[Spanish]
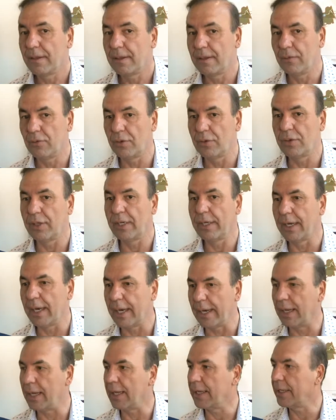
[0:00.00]
y bueno,
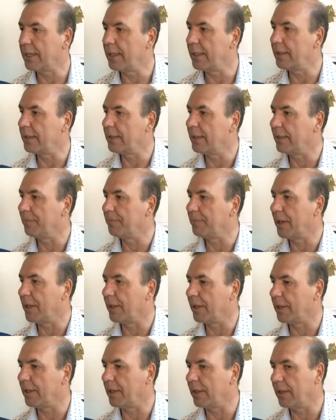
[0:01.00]
llegar a la gente
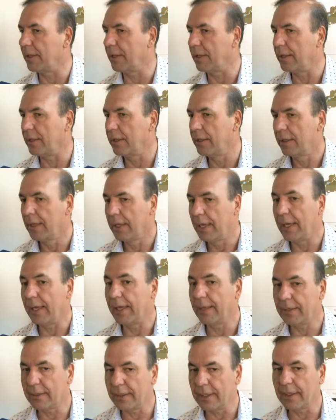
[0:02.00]
para que
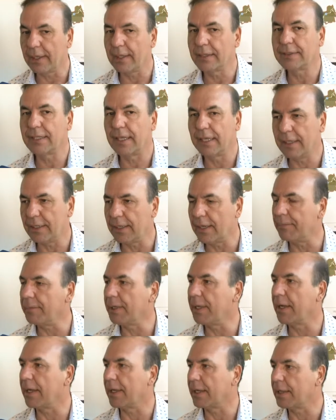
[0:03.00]
ahí tenga esa
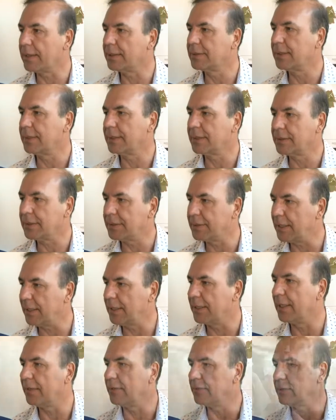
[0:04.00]
dinámica que se
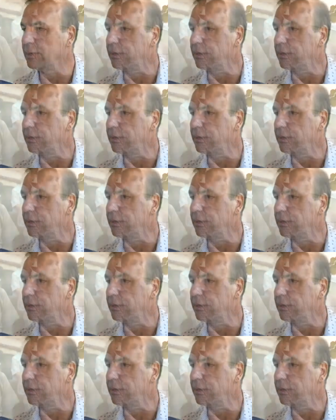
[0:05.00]
necesita, ¿no es